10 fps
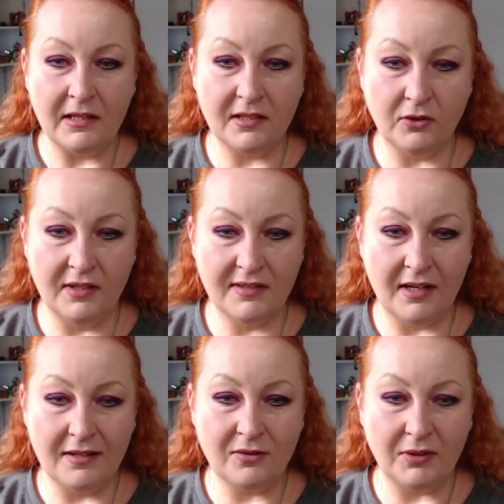Co to jest
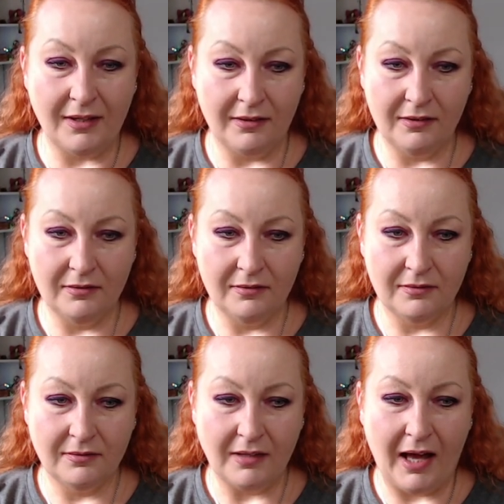za ezoteryk?
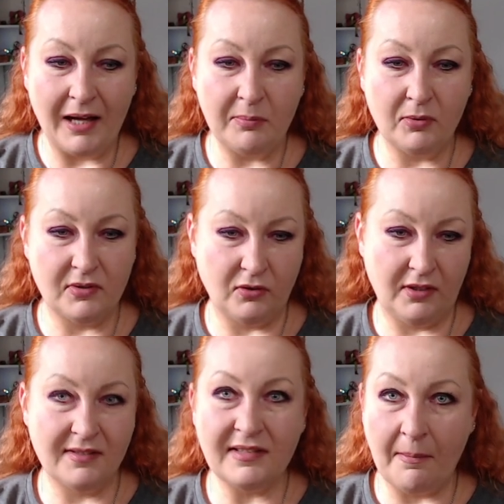albo co
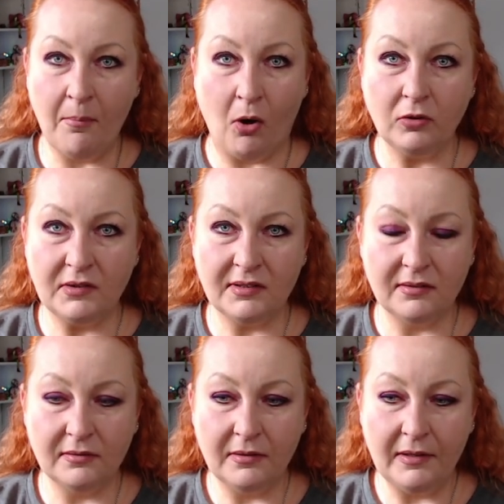to jest za
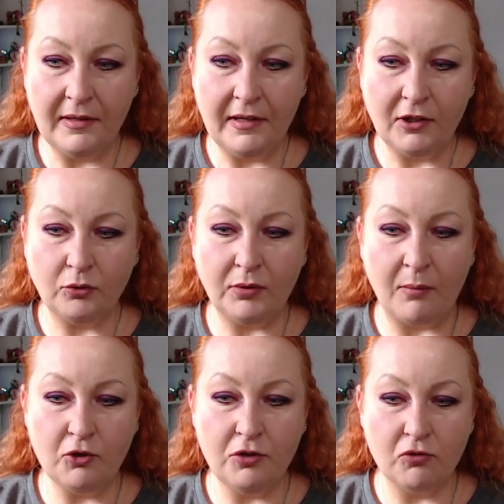moc,
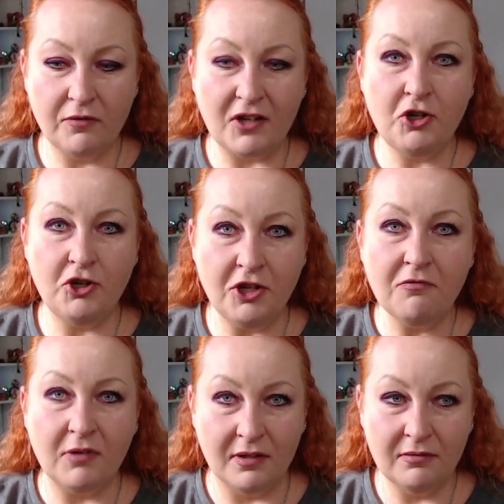która musi używać
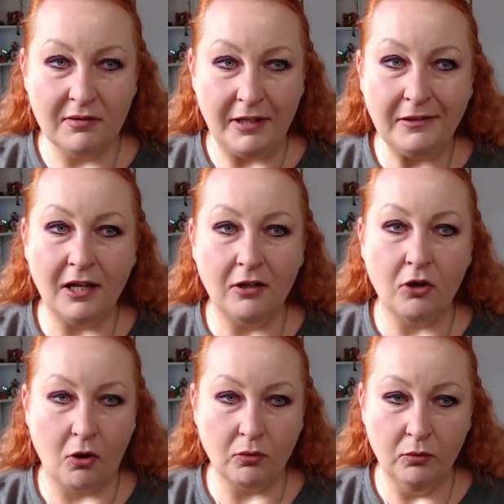siły i
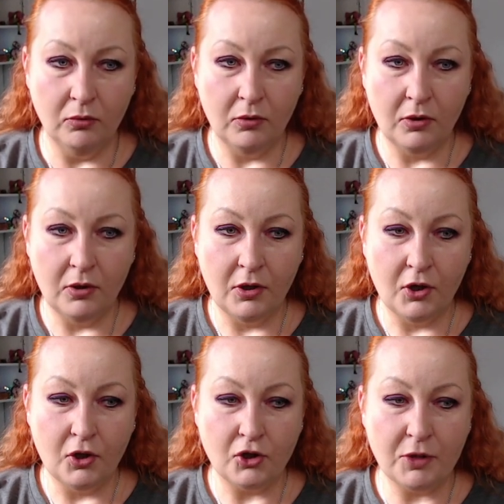terroru,
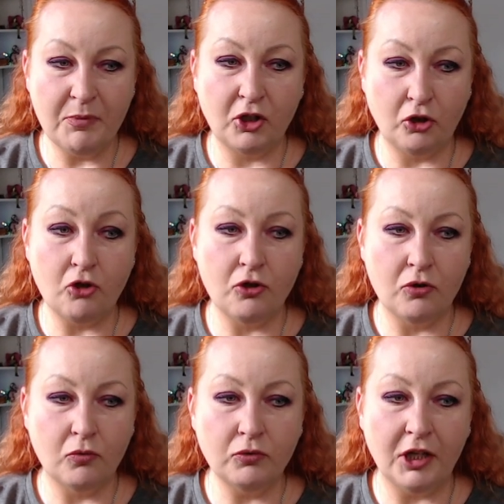żeby
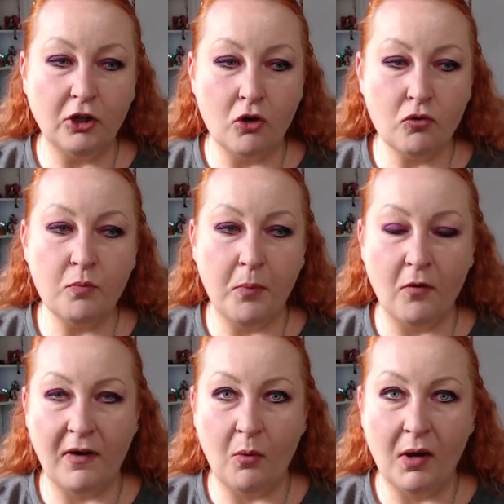ktoś u niego
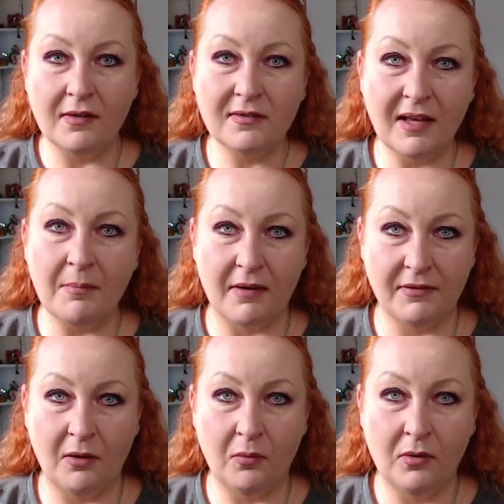kupował,
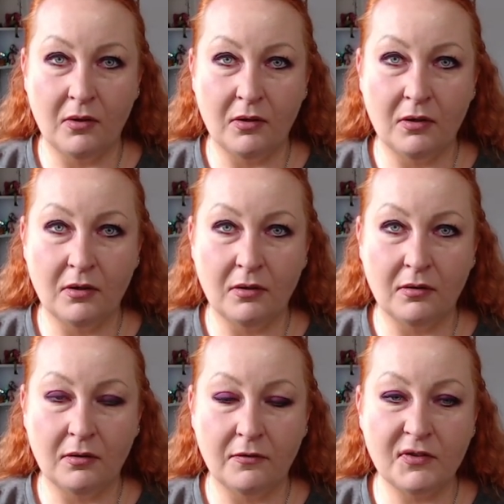zamawiał,
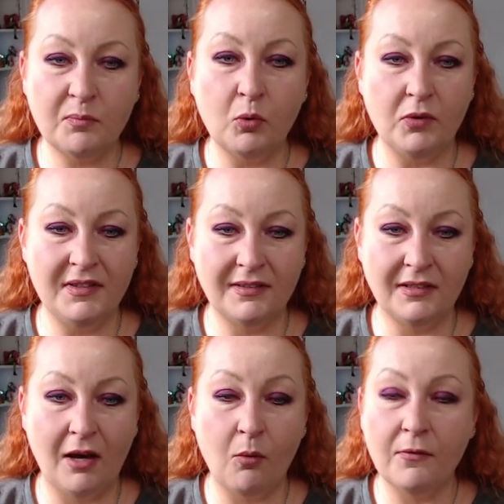
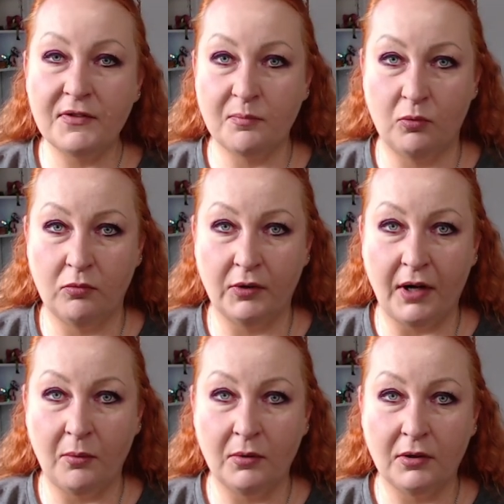współistniał,
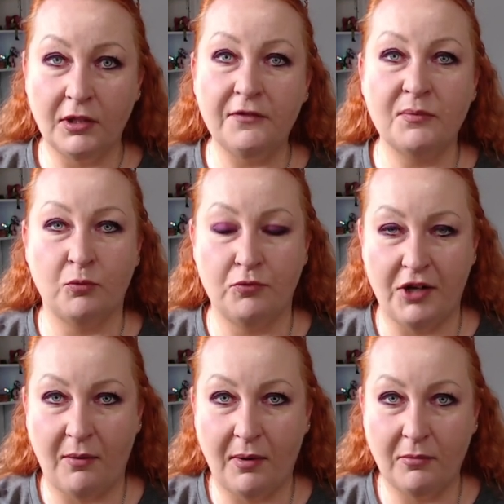współgrał i
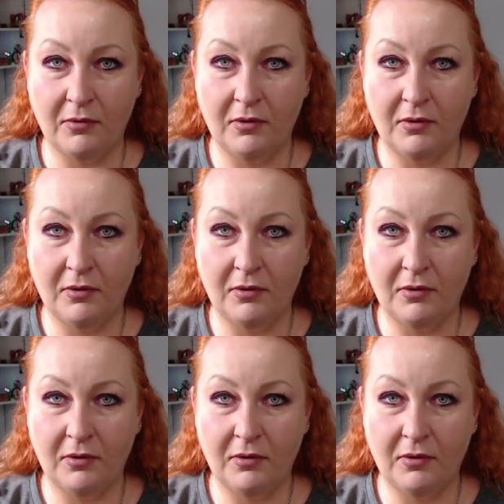współdziałał.